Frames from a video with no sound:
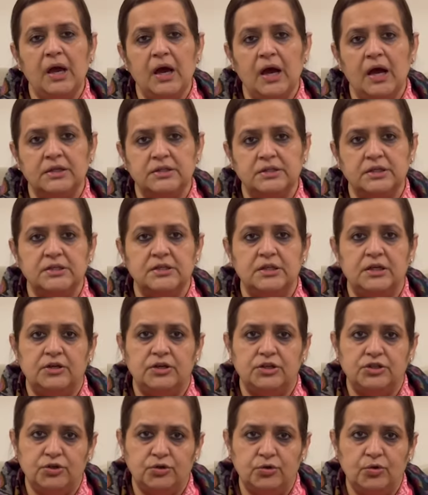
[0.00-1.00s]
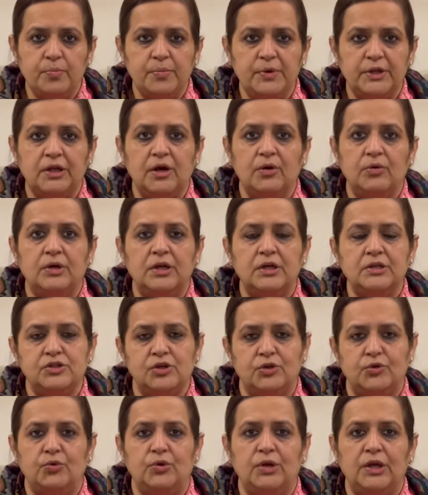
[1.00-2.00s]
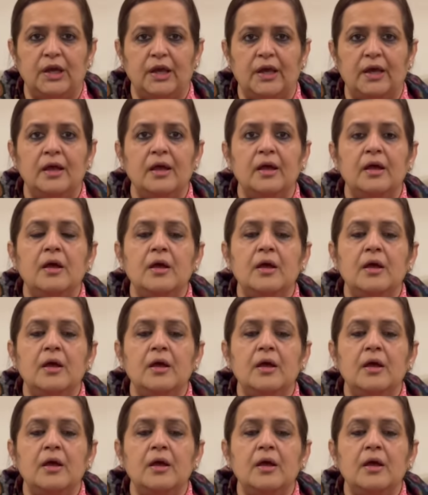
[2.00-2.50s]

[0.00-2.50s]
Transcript: आज की जनरेशन को पता होना ज़रूरी है